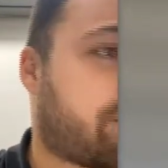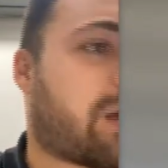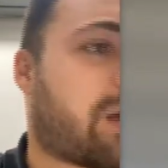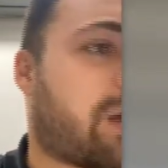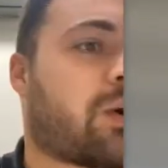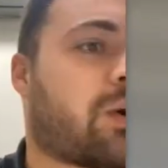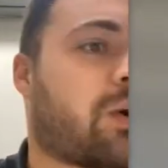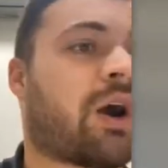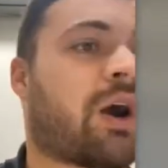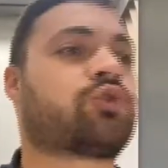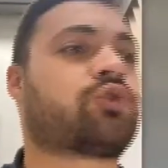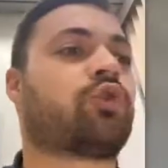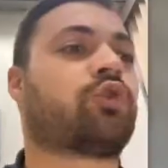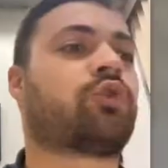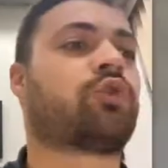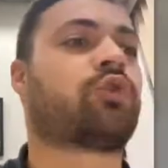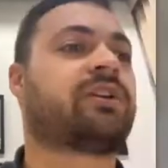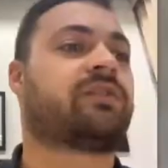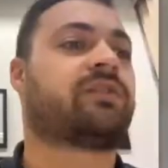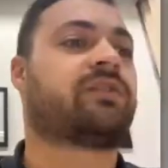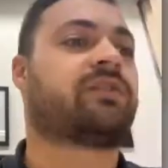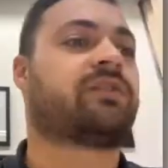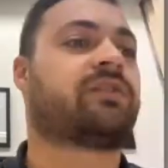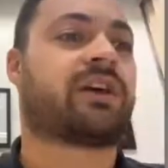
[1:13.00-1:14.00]
Autoria:
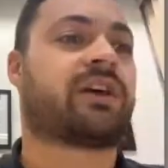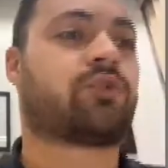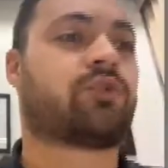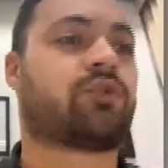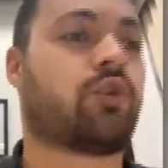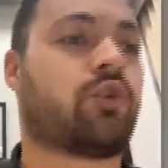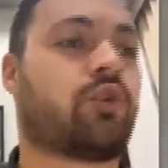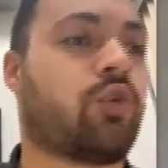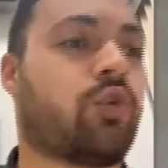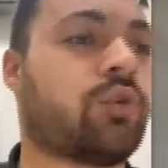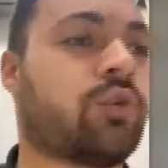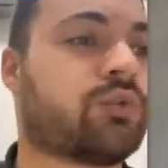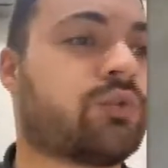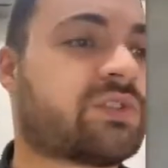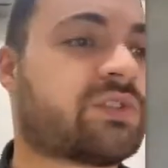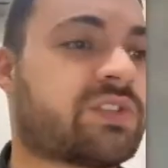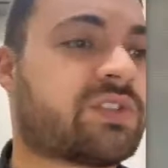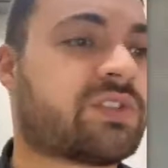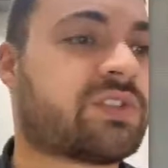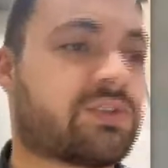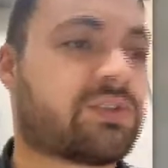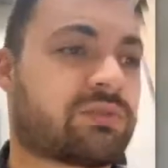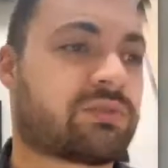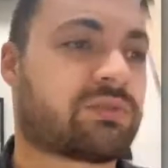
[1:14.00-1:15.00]
vereador Wilcinho
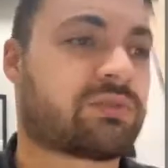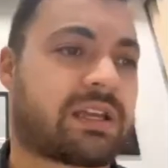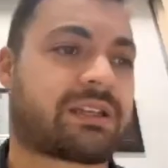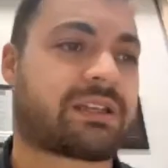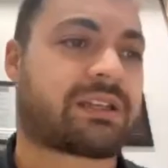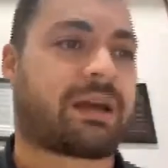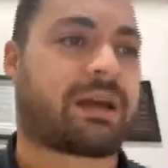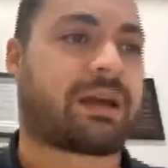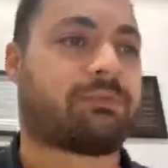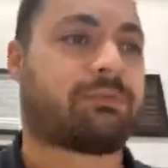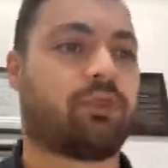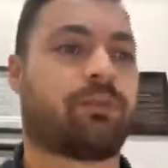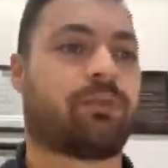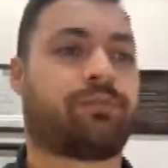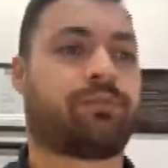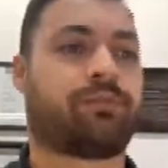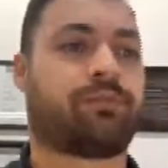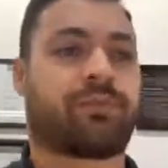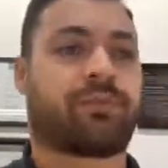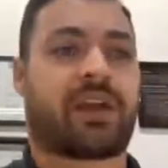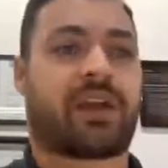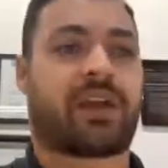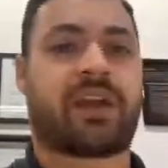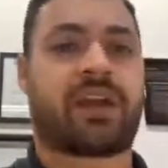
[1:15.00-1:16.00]
da Tabu.
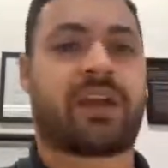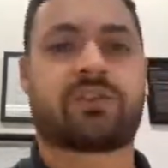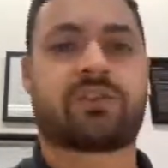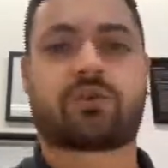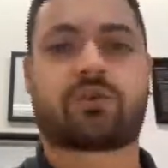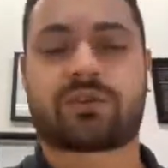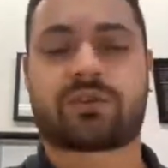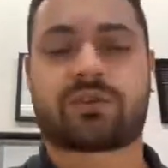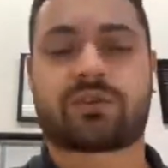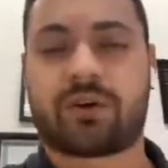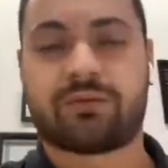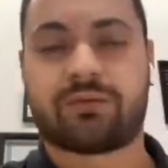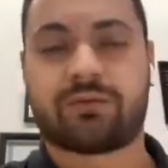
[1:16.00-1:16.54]
Em discussão?